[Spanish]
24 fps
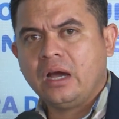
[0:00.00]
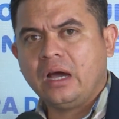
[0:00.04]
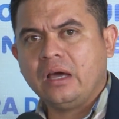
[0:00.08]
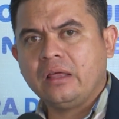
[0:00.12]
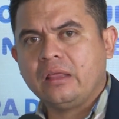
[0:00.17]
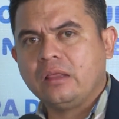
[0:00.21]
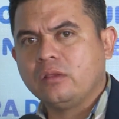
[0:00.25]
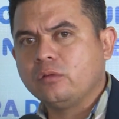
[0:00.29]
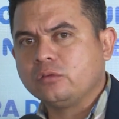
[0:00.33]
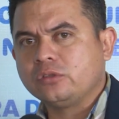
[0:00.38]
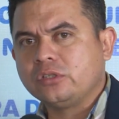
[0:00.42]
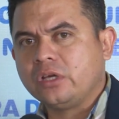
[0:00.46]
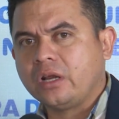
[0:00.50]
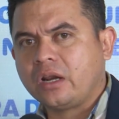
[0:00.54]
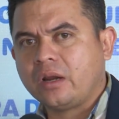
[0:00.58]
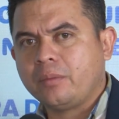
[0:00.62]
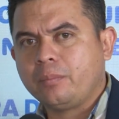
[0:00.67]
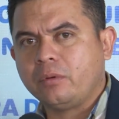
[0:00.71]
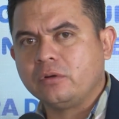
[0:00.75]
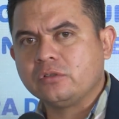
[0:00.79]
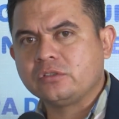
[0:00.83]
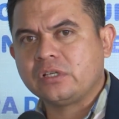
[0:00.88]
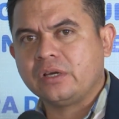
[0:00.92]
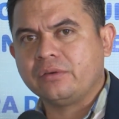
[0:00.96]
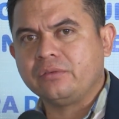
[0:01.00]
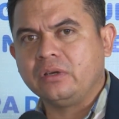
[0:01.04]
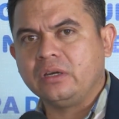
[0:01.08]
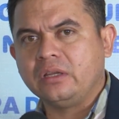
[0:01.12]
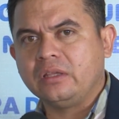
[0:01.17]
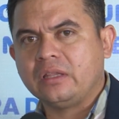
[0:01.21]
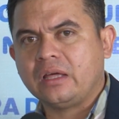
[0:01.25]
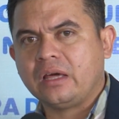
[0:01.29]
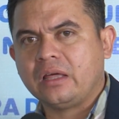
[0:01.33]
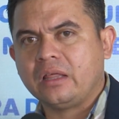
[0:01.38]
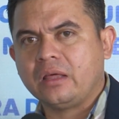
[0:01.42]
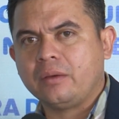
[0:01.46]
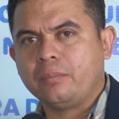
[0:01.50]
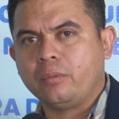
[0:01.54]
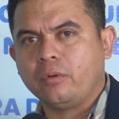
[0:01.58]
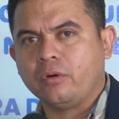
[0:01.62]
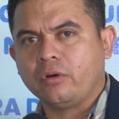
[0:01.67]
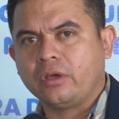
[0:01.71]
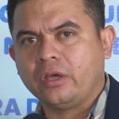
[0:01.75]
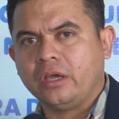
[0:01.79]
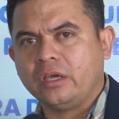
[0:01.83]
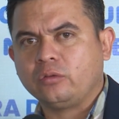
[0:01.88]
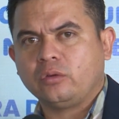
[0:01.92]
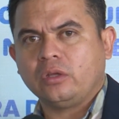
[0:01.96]
a deducir responsabilidades,
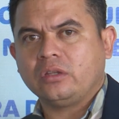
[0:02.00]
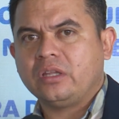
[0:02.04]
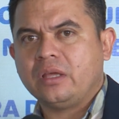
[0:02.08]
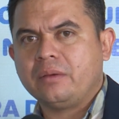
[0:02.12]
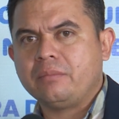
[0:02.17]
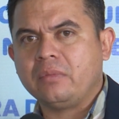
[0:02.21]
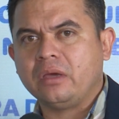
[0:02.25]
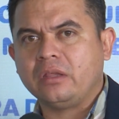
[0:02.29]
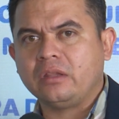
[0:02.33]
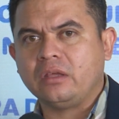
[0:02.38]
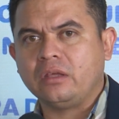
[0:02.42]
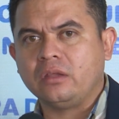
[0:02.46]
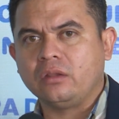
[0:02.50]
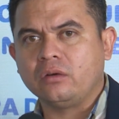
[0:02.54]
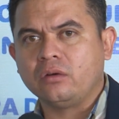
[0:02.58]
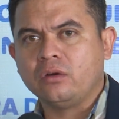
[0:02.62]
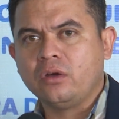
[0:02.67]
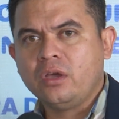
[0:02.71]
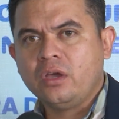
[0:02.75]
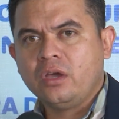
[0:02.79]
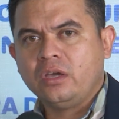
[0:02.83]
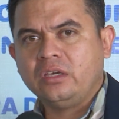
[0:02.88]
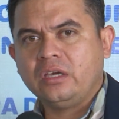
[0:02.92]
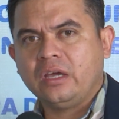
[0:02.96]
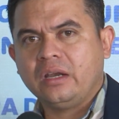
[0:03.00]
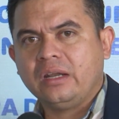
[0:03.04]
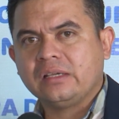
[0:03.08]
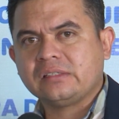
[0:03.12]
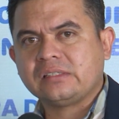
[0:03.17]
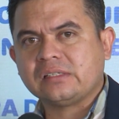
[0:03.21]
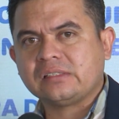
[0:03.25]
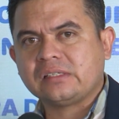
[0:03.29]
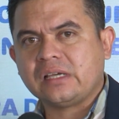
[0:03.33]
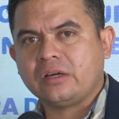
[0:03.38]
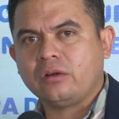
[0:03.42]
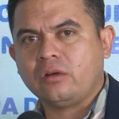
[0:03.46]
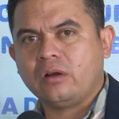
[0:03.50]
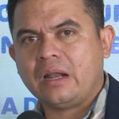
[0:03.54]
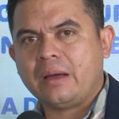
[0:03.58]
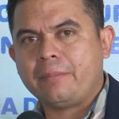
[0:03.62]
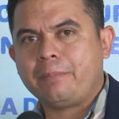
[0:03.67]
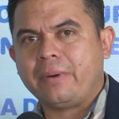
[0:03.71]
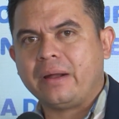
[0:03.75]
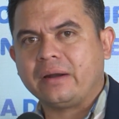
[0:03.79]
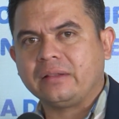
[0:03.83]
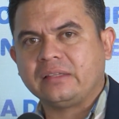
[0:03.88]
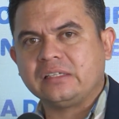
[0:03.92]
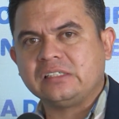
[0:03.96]
porque esto es desmedido y es necesario
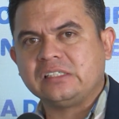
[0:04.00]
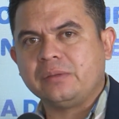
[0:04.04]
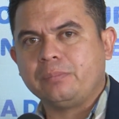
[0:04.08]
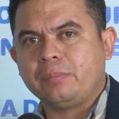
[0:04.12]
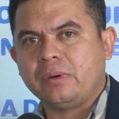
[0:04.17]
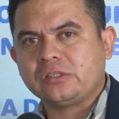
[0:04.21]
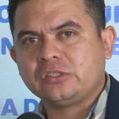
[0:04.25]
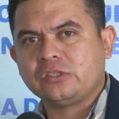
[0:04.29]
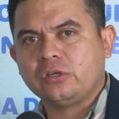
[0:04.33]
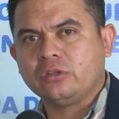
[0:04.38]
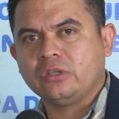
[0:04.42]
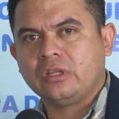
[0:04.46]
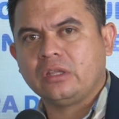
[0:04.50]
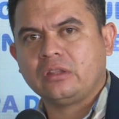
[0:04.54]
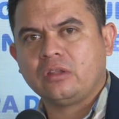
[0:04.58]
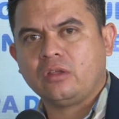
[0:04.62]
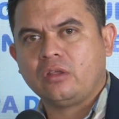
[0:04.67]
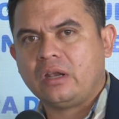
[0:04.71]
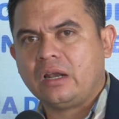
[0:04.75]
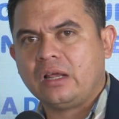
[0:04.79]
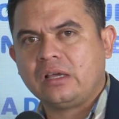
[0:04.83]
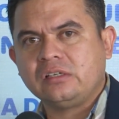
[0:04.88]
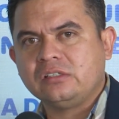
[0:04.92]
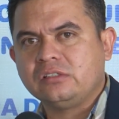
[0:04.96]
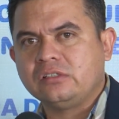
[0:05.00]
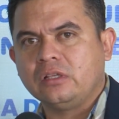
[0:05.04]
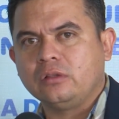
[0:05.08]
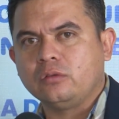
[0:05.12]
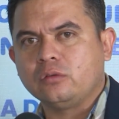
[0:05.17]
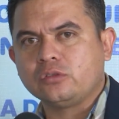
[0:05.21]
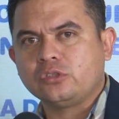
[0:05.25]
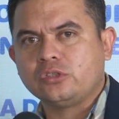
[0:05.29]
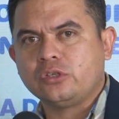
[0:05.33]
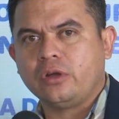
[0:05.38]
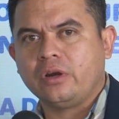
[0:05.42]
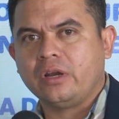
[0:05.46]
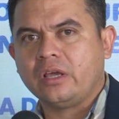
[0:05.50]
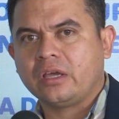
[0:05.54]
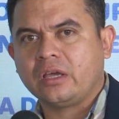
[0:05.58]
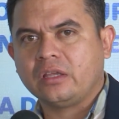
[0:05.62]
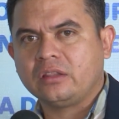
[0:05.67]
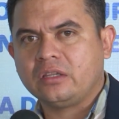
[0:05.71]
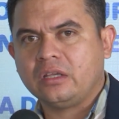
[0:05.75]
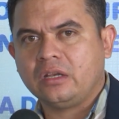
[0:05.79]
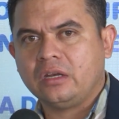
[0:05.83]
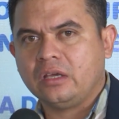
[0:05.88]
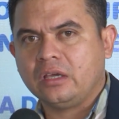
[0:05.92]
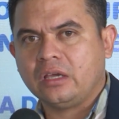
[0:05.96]
la participación de todas las instituciones que
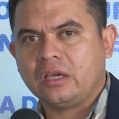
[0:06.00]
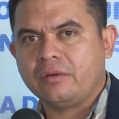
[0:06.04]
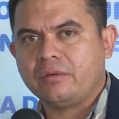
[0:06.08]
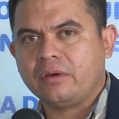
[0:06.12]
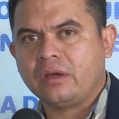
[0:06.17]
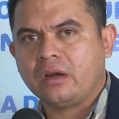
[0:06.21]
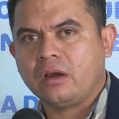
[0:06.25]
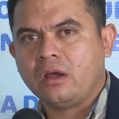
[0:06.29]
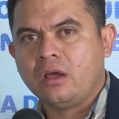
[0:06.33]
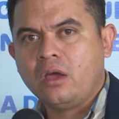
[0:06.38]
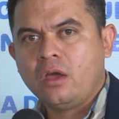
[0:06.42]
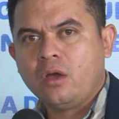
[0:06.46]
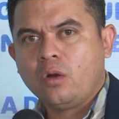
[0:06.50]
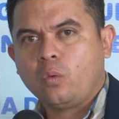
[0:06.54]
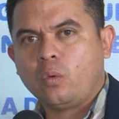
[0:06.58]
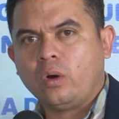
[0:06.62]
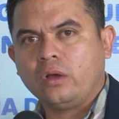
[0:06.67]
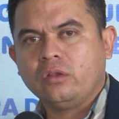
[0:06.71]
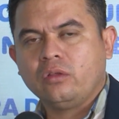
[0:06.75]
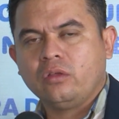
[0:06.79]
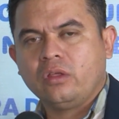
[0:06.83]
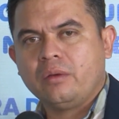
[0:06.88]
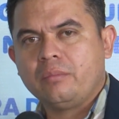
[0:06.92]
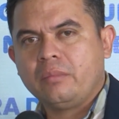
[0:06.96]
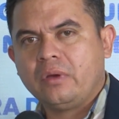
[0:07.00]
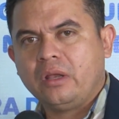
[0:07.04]
tienen que ver cuando de